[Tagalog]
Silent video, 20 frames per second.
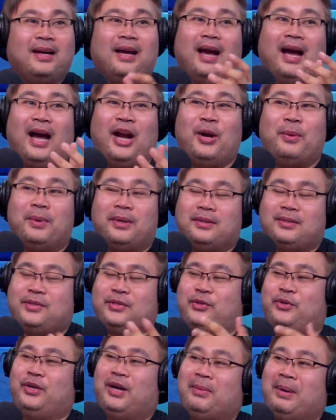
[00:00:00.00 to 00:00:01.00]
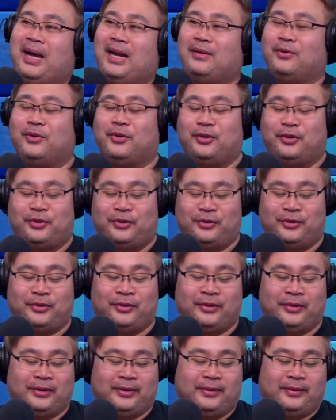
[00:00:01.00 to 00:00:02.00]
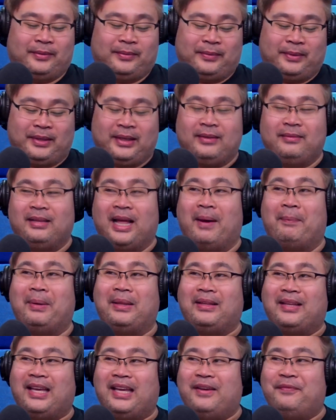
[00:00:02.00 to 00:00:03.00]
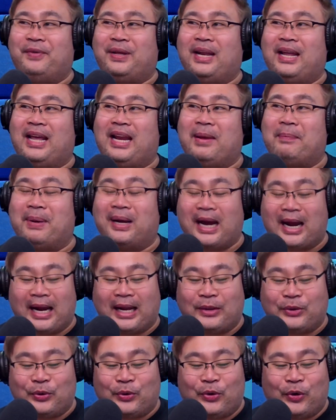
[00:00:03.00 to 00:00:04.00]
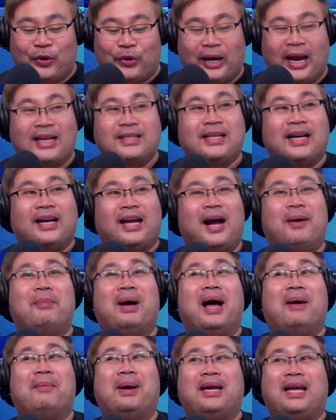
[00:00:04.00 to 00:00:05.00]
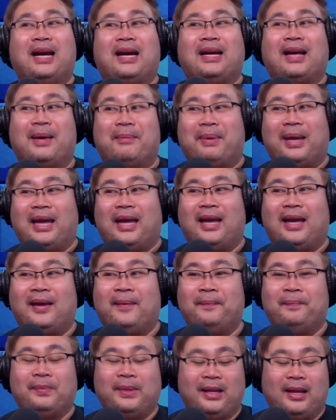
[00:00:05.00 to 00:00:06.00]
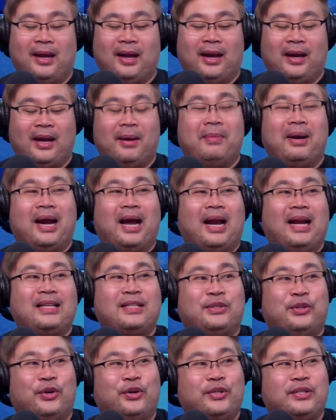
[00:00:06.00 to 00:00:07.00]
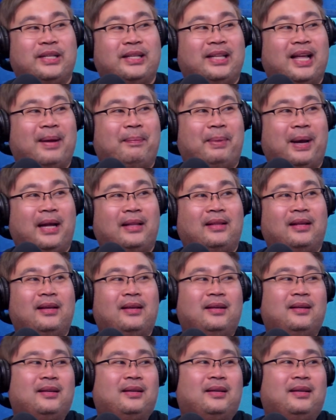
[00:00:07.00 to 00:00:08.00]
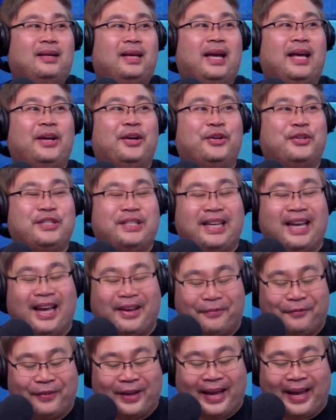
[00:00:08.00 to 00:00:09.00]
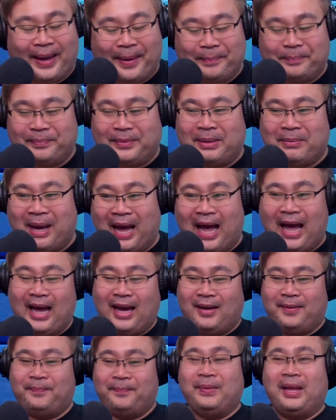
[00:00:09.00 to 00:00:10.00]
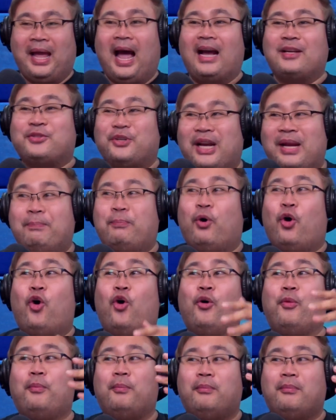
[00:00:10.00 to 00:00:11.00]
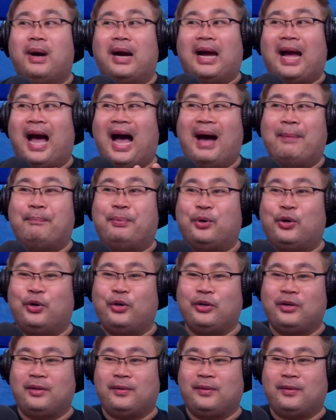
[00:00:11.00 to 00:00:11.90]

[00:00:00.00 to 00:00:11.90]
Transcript: ano, ko naman, no? Dapat given na yan eh. Pag oras hanggang mamayang gabi, hanggang mag alas 12, dapat Energy FM. Di ba? Actually, buong maghapon,